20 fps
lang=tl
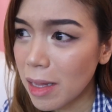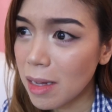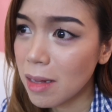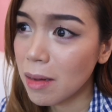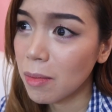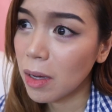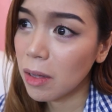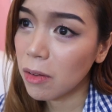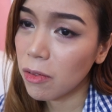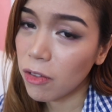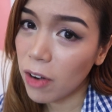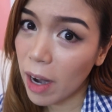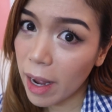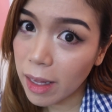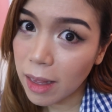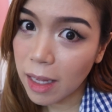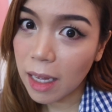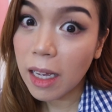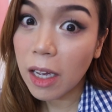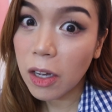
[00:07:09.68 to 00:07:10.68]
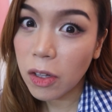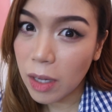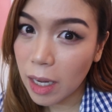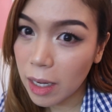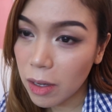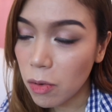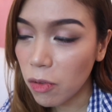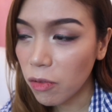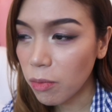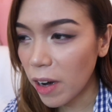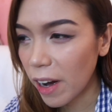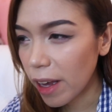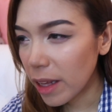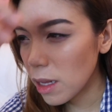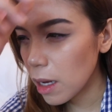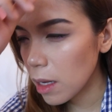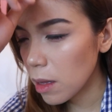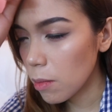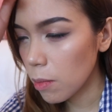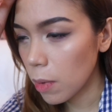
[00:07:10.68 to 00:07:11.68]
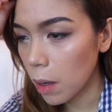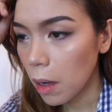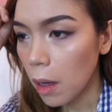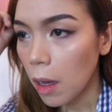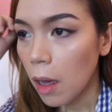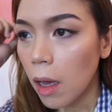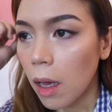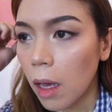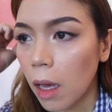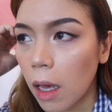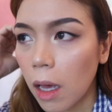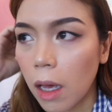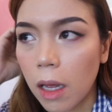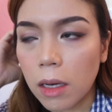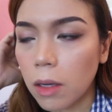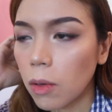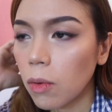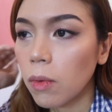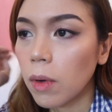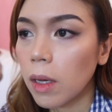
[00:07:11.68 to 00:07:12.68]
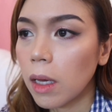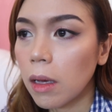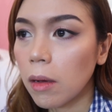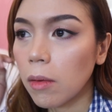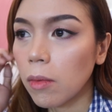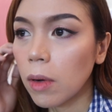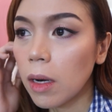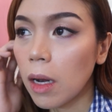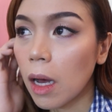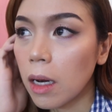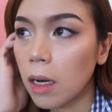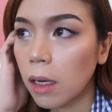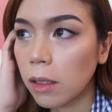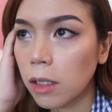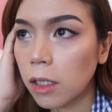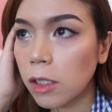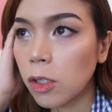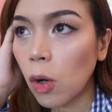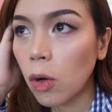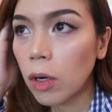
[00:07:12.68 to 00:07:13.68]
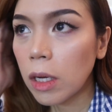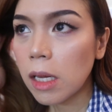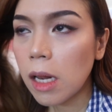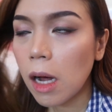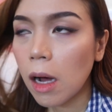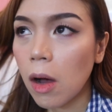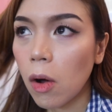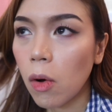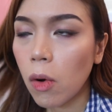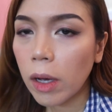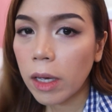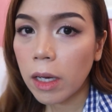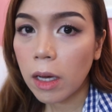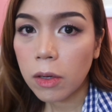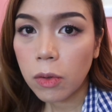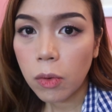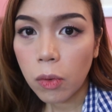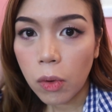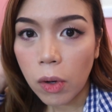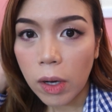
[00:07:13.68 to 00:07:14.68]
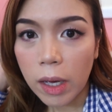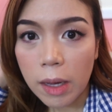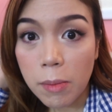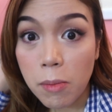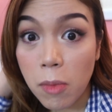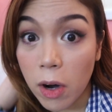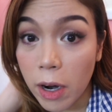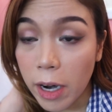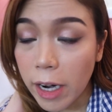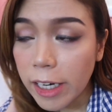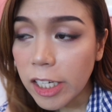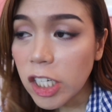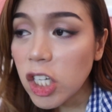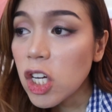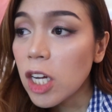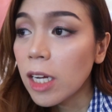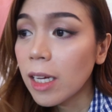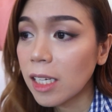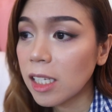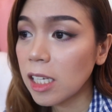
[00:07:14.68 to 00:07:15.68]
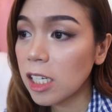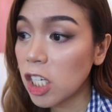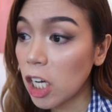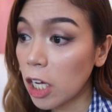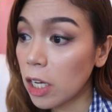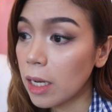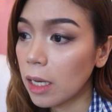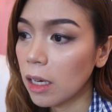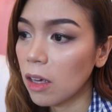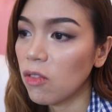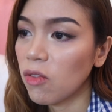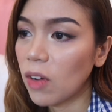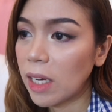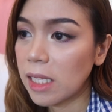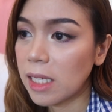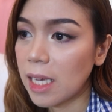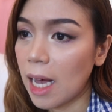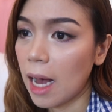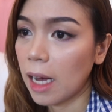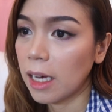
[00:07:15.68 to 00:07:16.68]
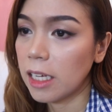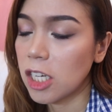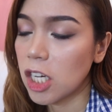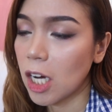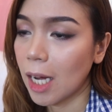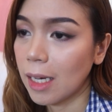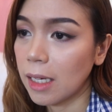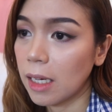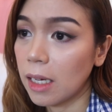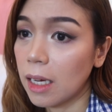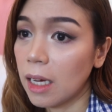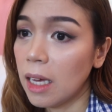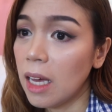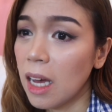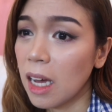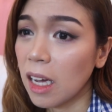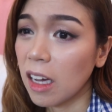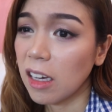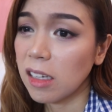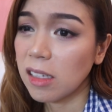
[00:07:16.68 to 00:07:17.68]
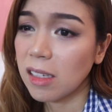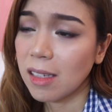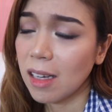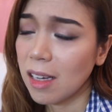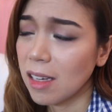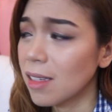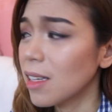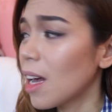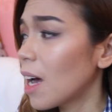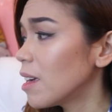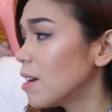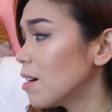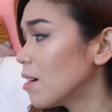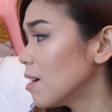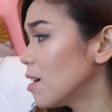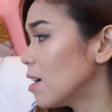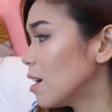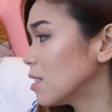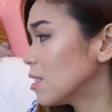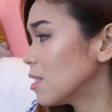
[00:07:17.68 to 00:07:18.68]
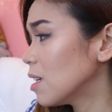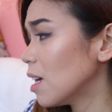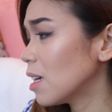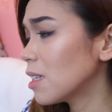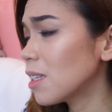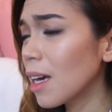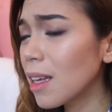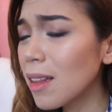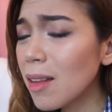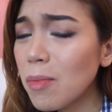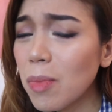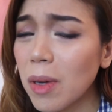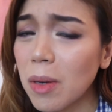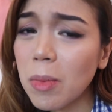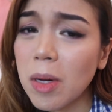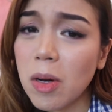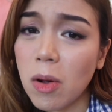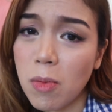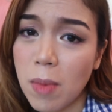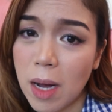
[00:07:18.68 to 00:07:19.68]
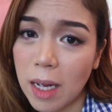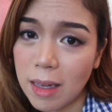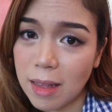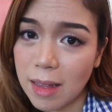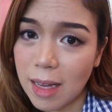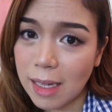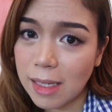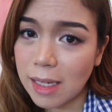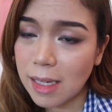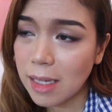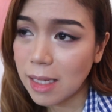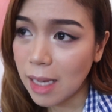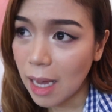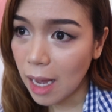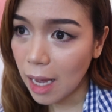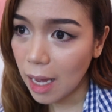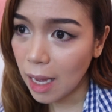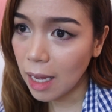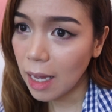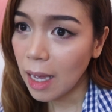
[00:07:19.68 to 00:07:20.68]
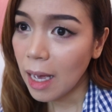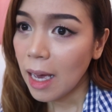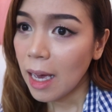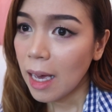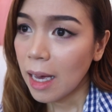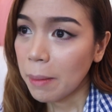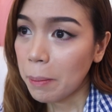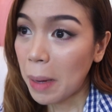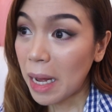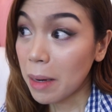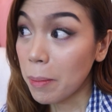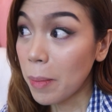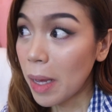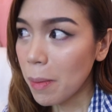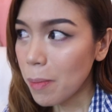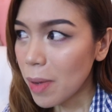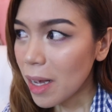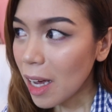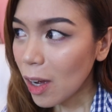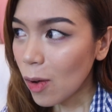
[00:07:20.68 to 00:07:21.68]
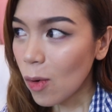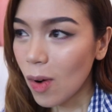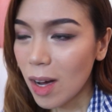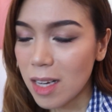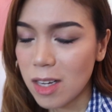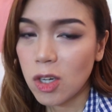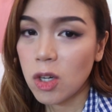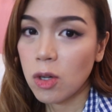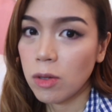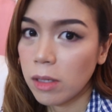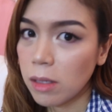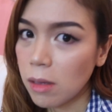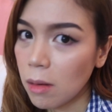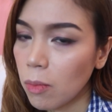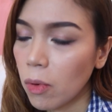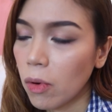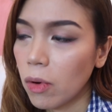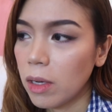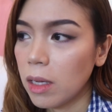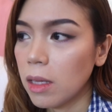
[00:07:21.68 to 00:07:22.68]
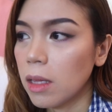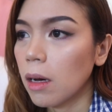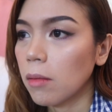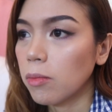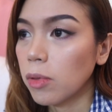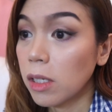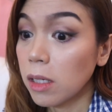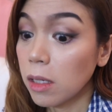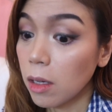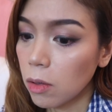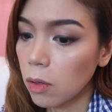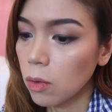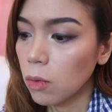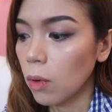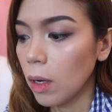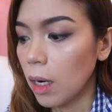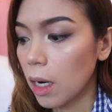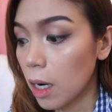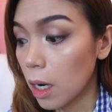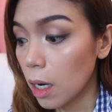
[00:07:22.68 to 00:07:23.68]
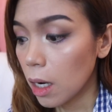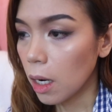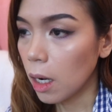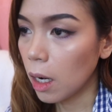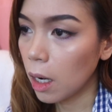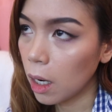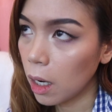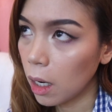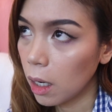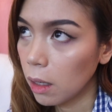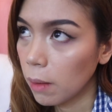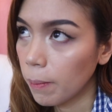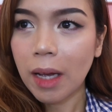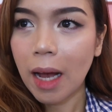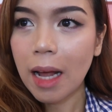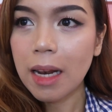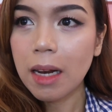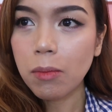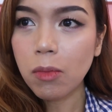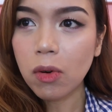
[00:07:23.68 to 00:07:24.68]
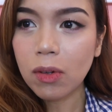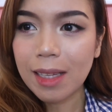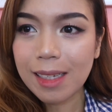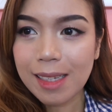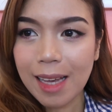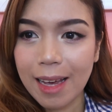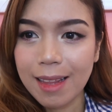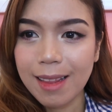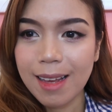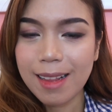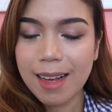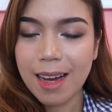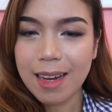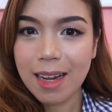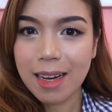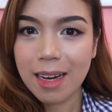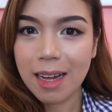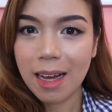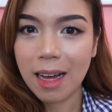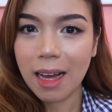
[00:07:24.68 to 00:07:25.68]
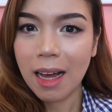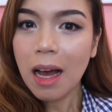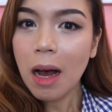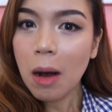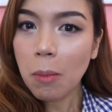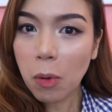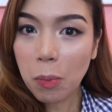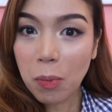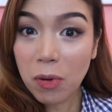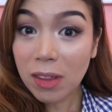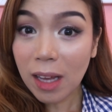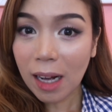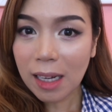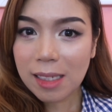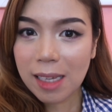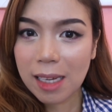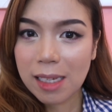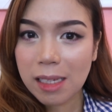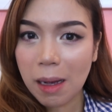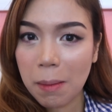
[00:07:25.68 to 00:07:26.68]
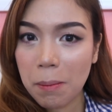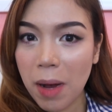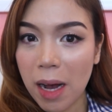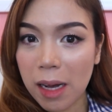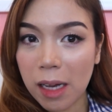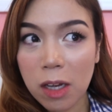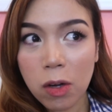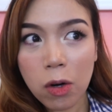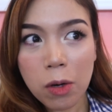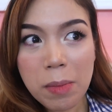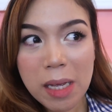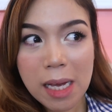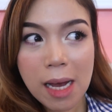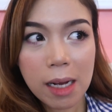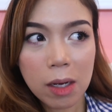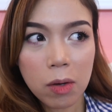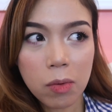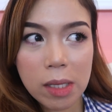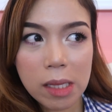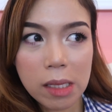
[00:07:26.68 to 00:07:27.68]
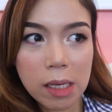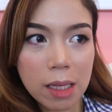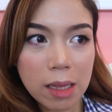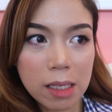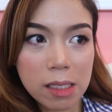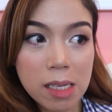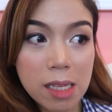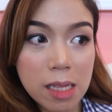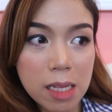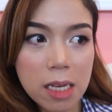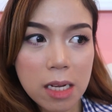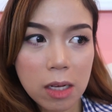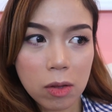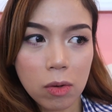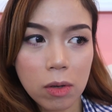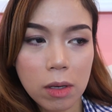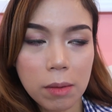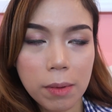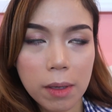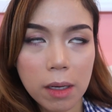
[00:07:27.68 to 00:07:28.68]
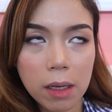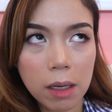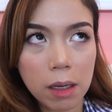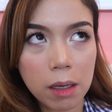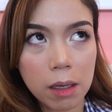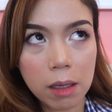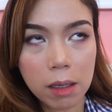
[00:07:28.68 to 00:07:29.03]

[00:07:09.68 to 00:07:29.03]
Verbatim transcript: Hindi naman Friday. Ngayon nga yung Friday, ba diba? Anyway, wala lang. Nagsorry lang ako kay ano, kay Marge. Kasi siya yung nag-invite sa akin. Tsaka kay Say, sayang nga kasi excited pa naman ako makita si Say. Para para maibigay ko nga yung shoes ni Bonnie, tapos ganun wala. Oh. Alam mong decided ka na na pupunta ka sa isang bagay or may gagawin ka, tapos hindi natuloy. Parang,